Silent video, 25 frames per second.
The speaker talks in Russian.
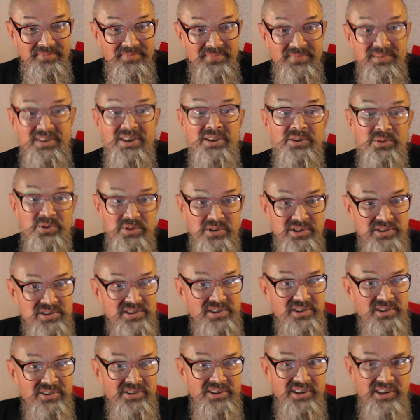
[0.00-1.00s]
нет, он не
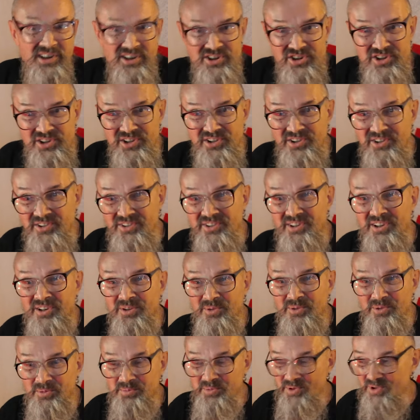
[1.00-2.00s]
делал наложений, да,
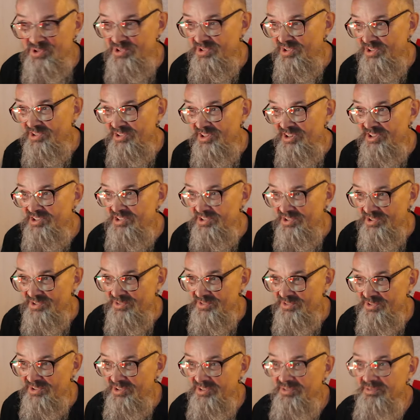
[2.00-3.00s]
он просто
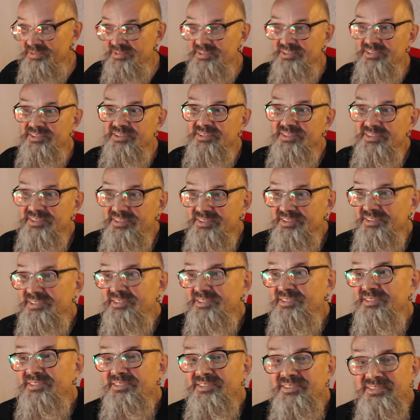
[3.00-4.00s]
редактировал э,
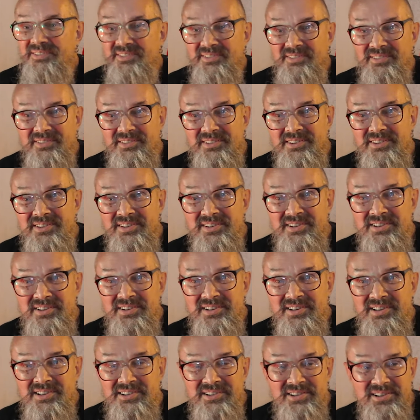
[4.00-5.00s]

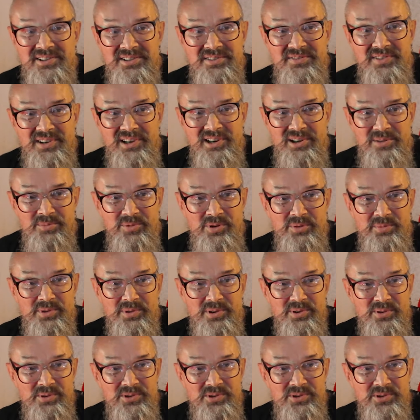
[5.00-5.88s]
некоторые свои альбомы